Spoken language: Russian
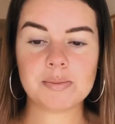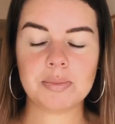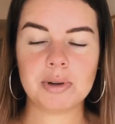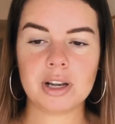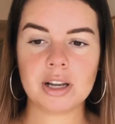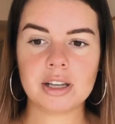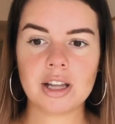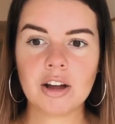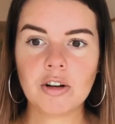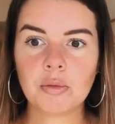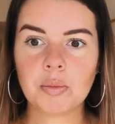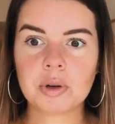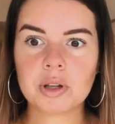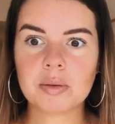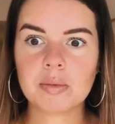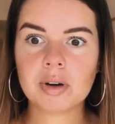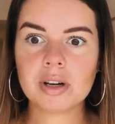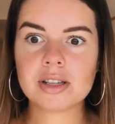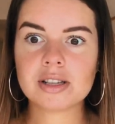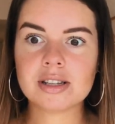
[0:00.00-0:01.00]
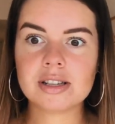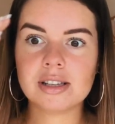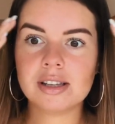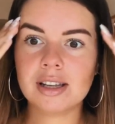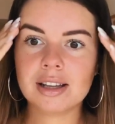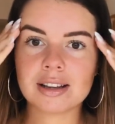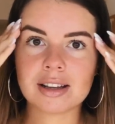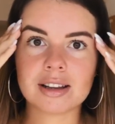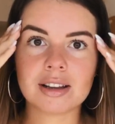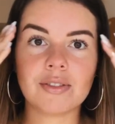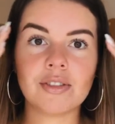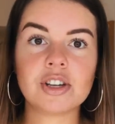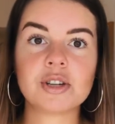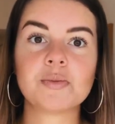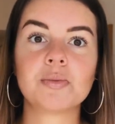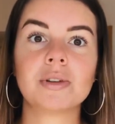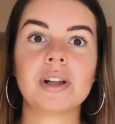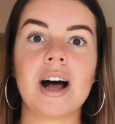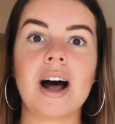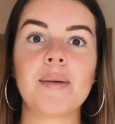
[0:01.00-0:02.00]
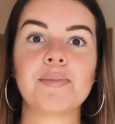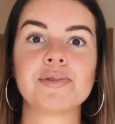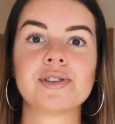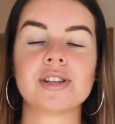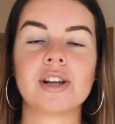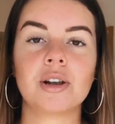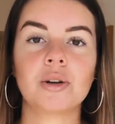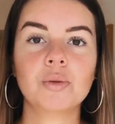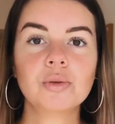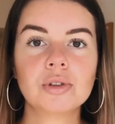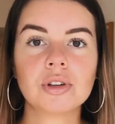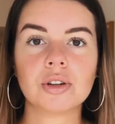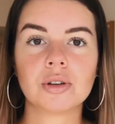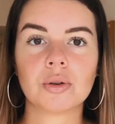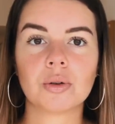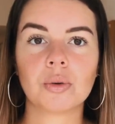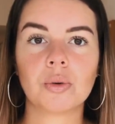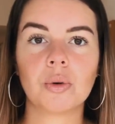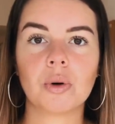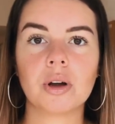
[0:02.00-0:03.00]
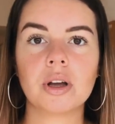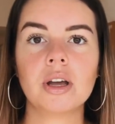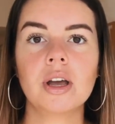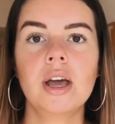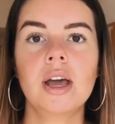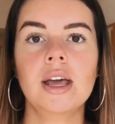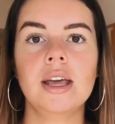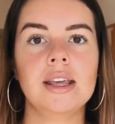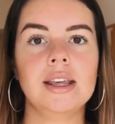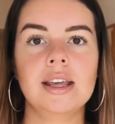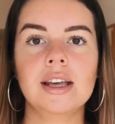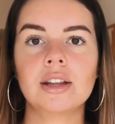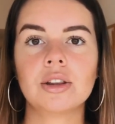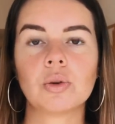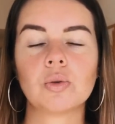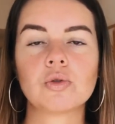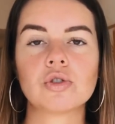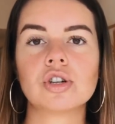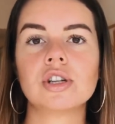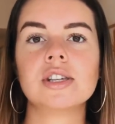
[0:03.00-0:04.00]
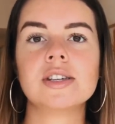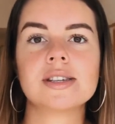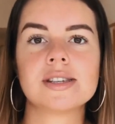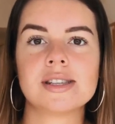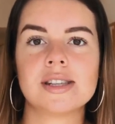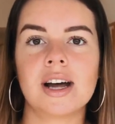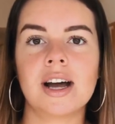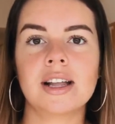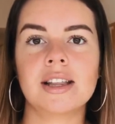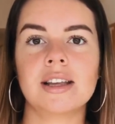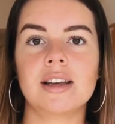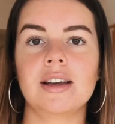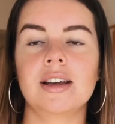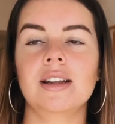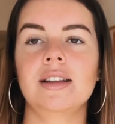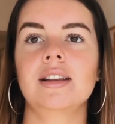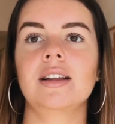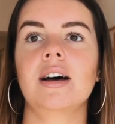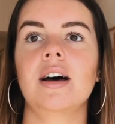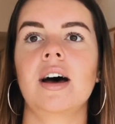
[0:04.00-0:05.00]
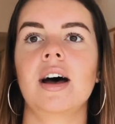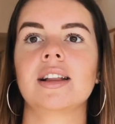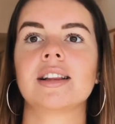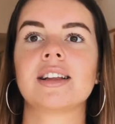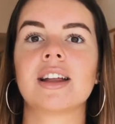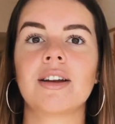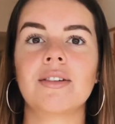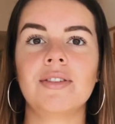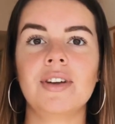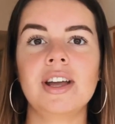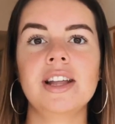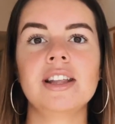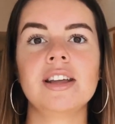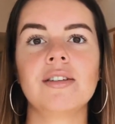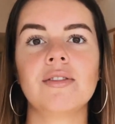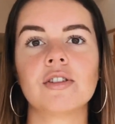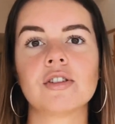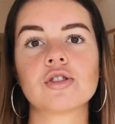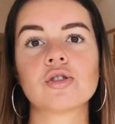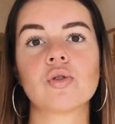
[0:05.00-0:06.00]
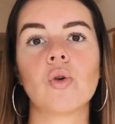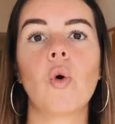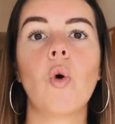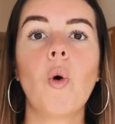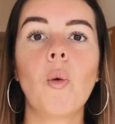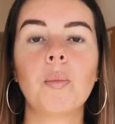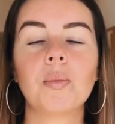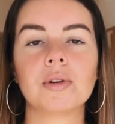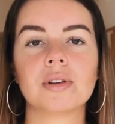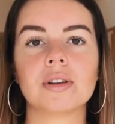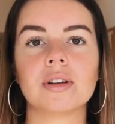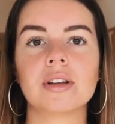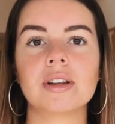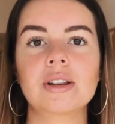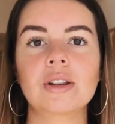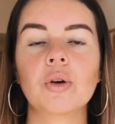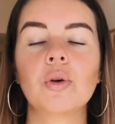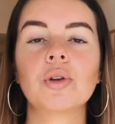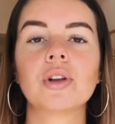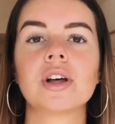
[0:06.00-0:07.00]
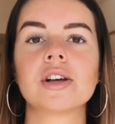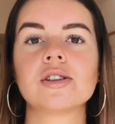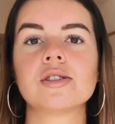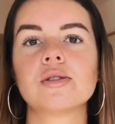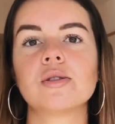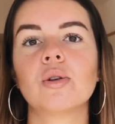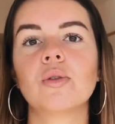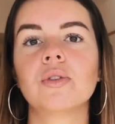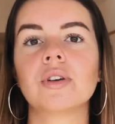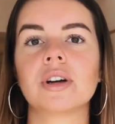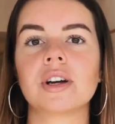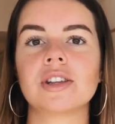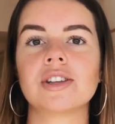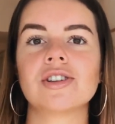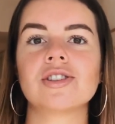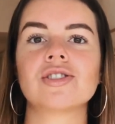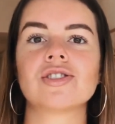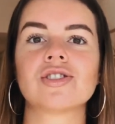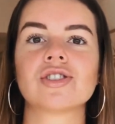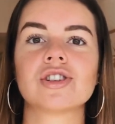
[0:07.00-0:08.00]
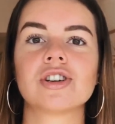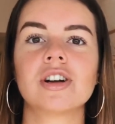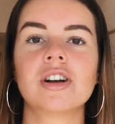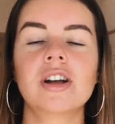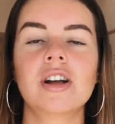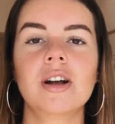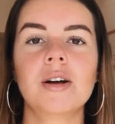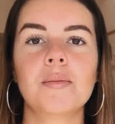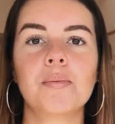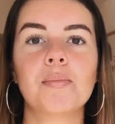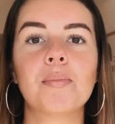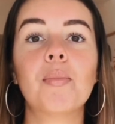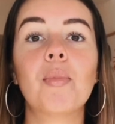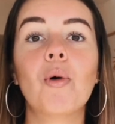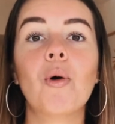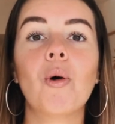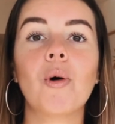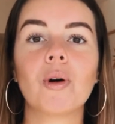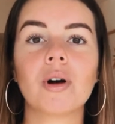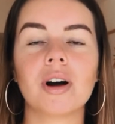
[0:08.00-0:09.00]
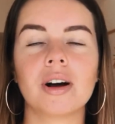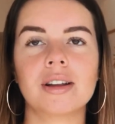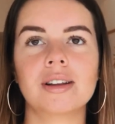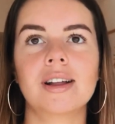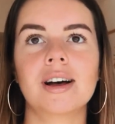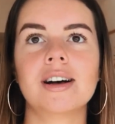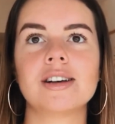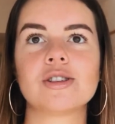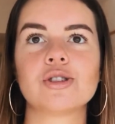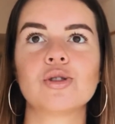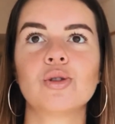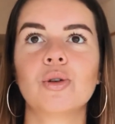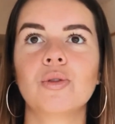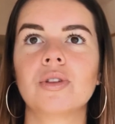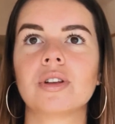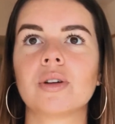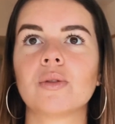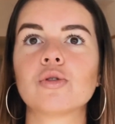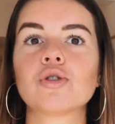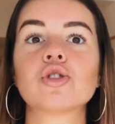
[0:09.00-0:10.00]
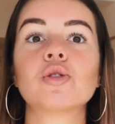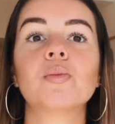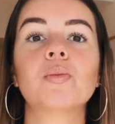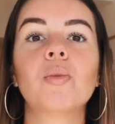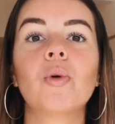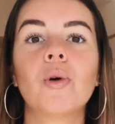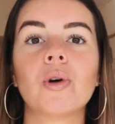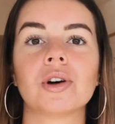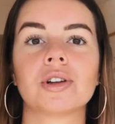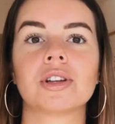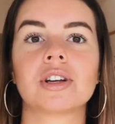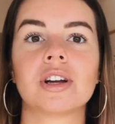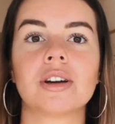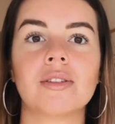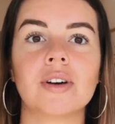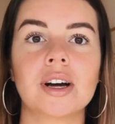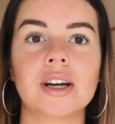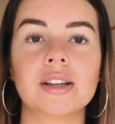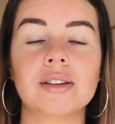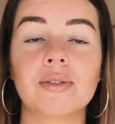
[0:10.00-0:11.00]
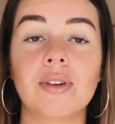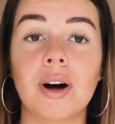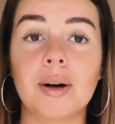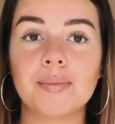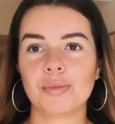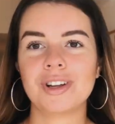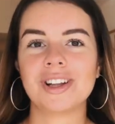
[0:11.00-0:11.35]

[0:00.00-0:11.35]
пелена, и вы понимаете, нет, эта вещь была абсолютно другой, и это уже не знание, это откровение и ваш опыт, но на основе, конечно же, Бога, да, основе того, что Бог открывает вам.